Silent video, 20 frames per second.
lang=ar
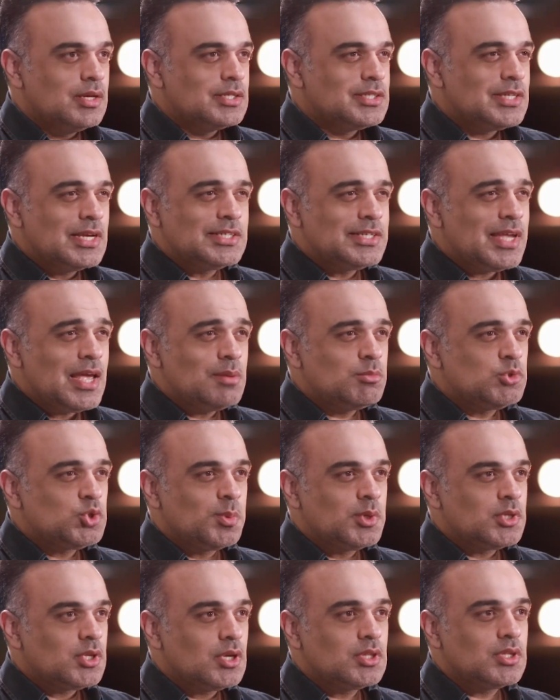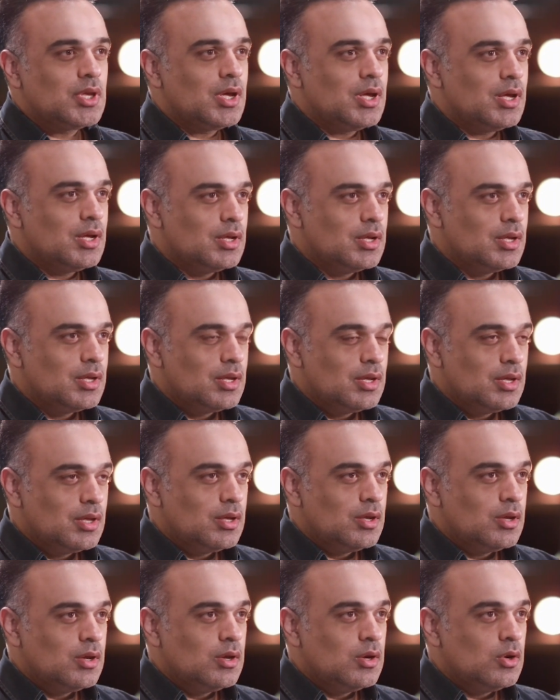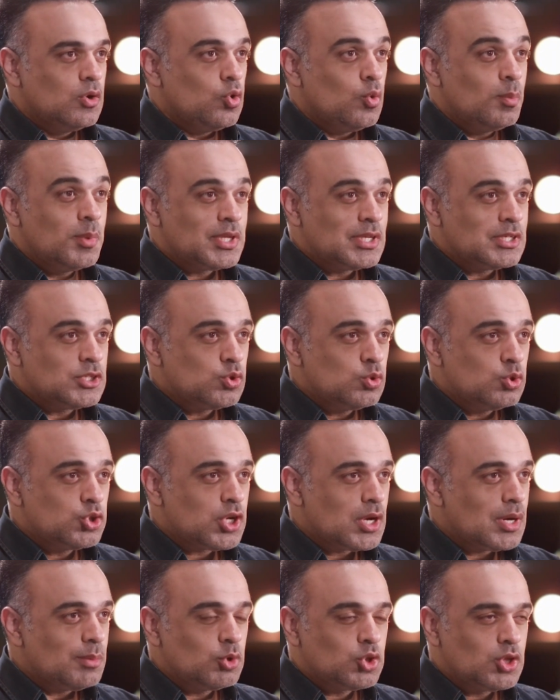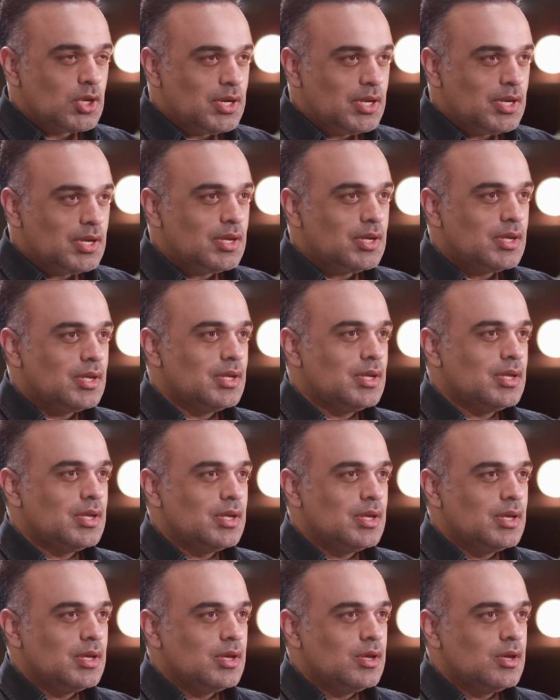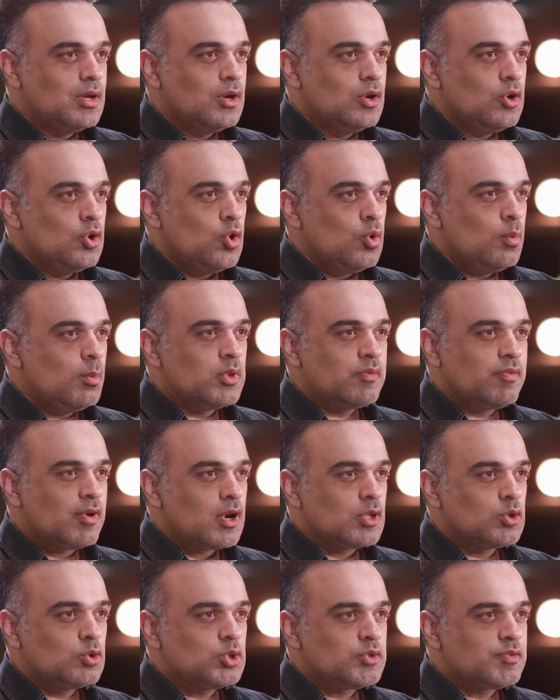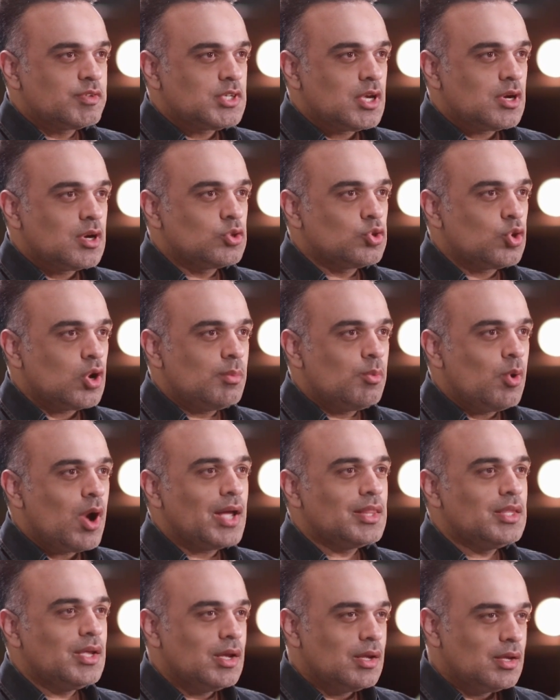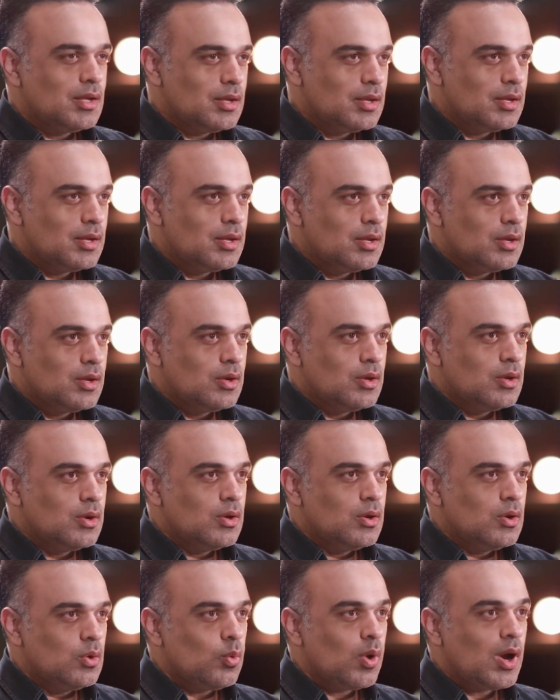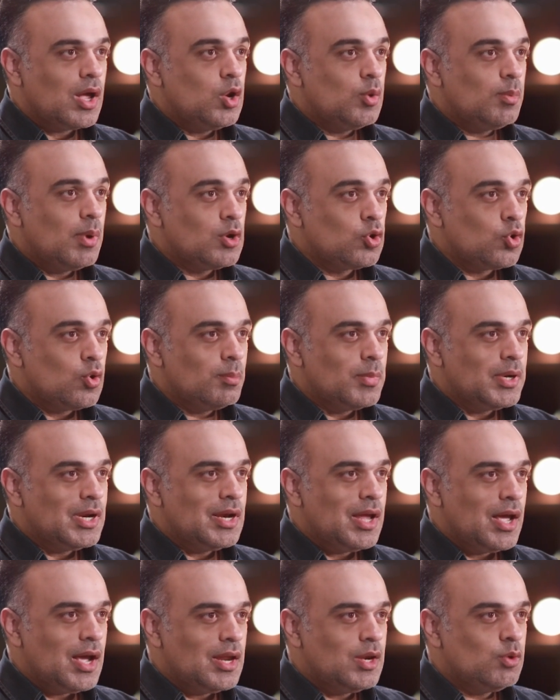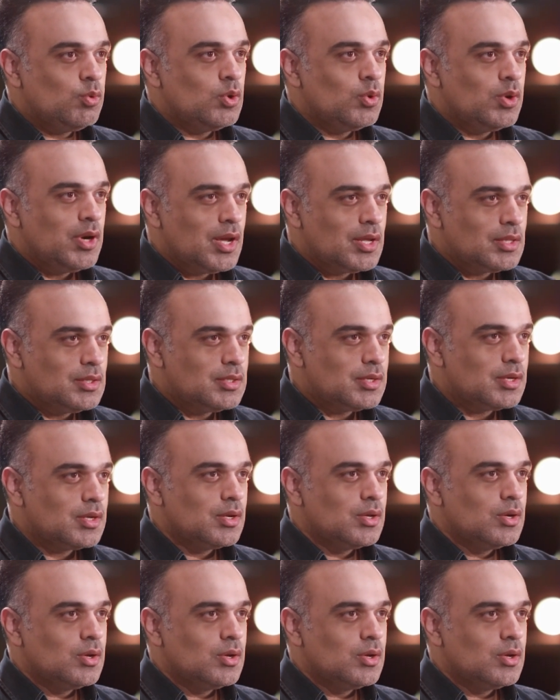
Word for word: سلسال مش بيتقطع وما تنسوش أنا مت ليه وما تفرطوش في ذرة تراب واحدة وخلوا بالكم من الأهل والولاد